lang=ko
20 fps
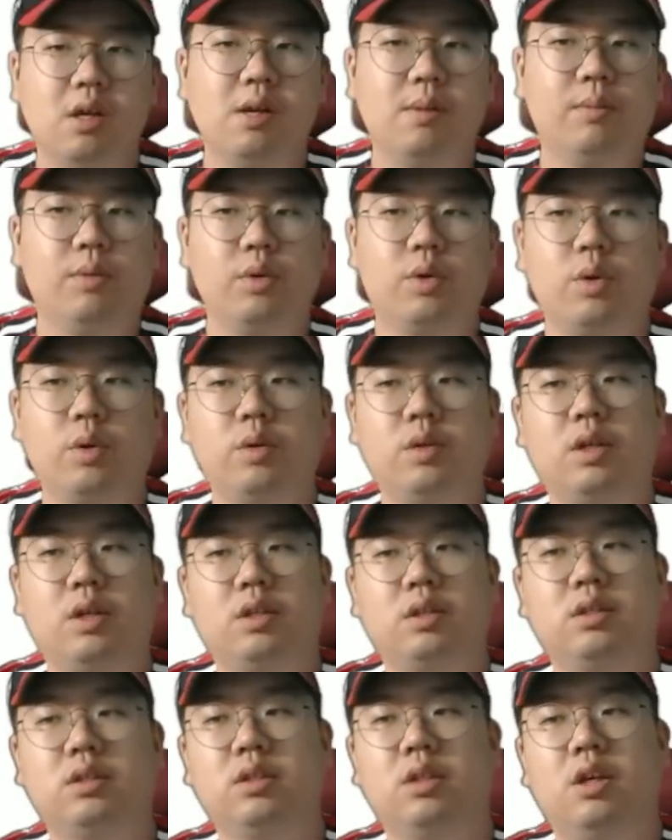
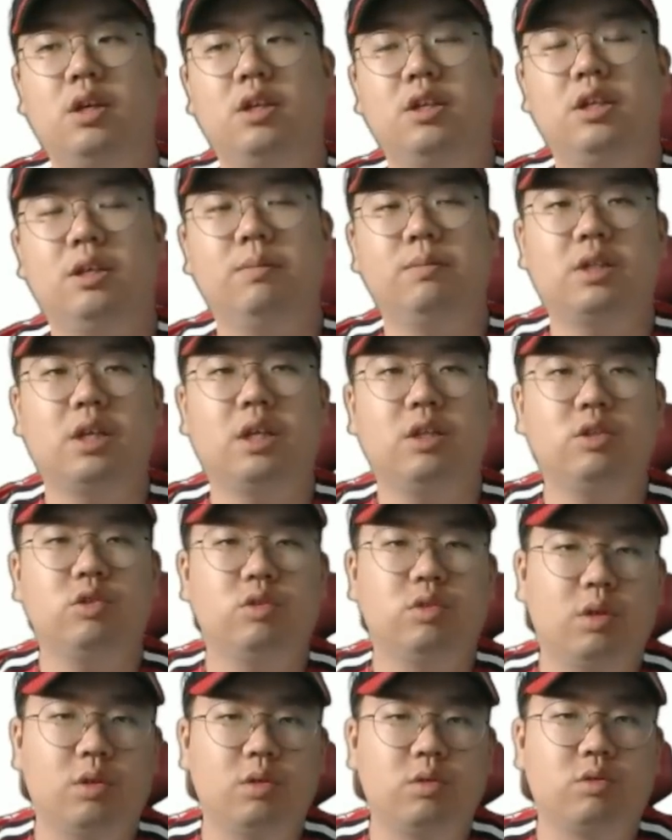목요일에는 임찬규
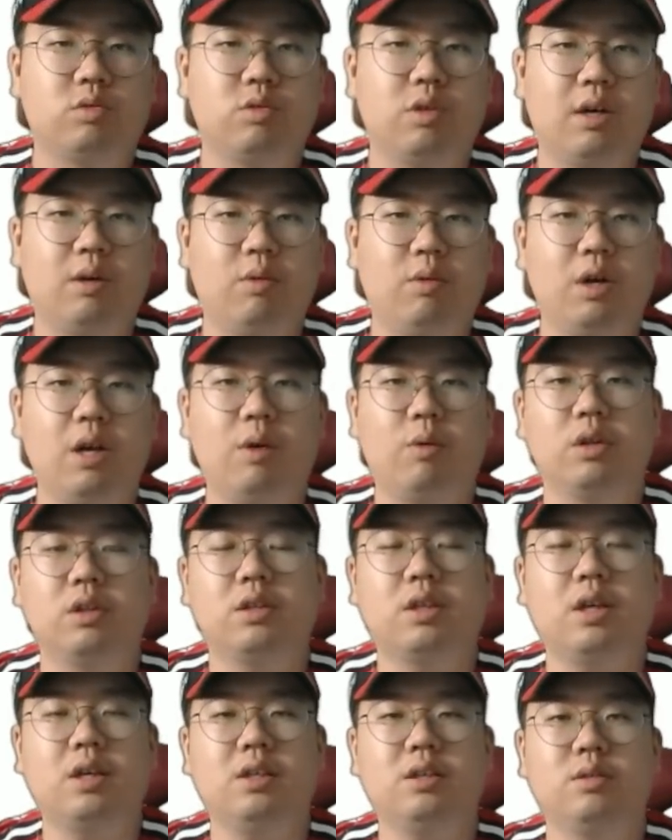선수와 원래
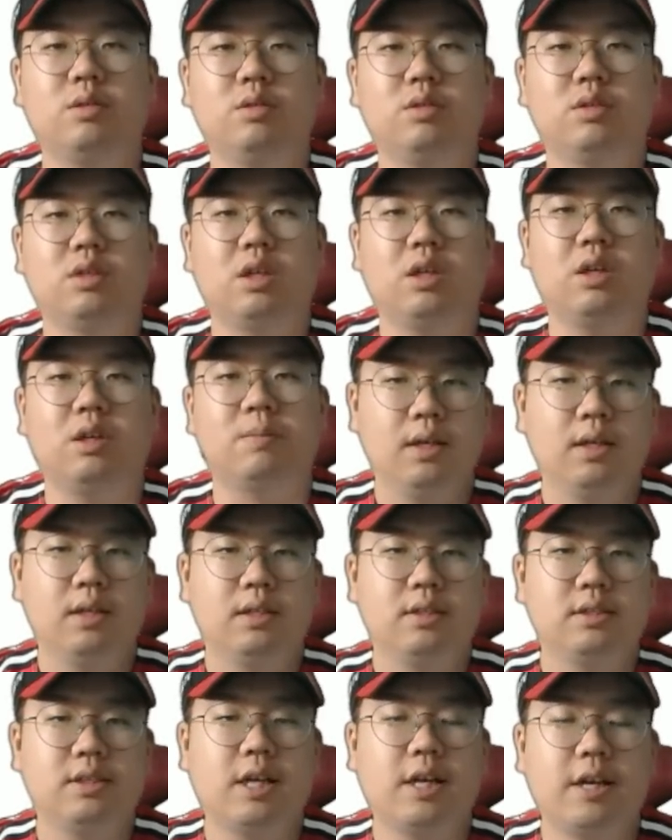원태인 선수의
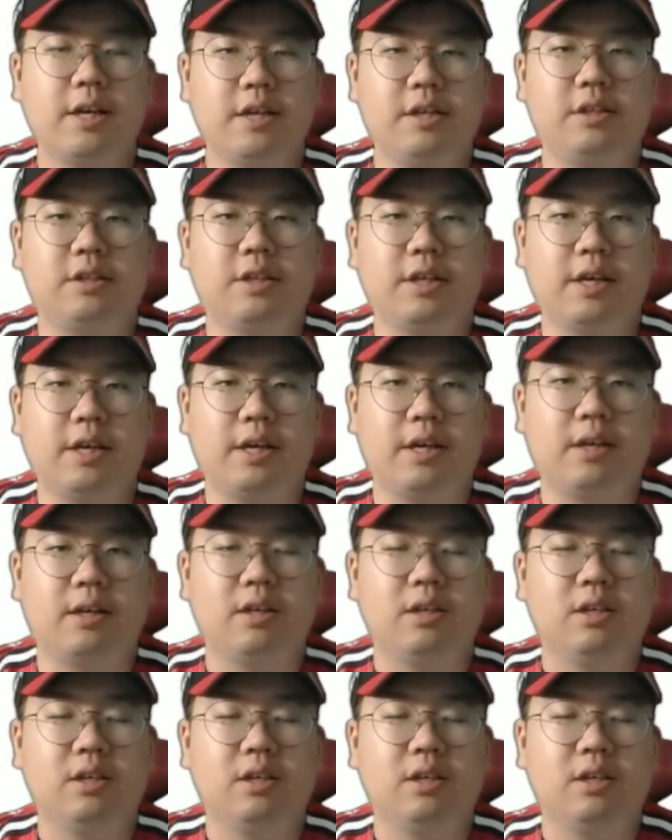차례인데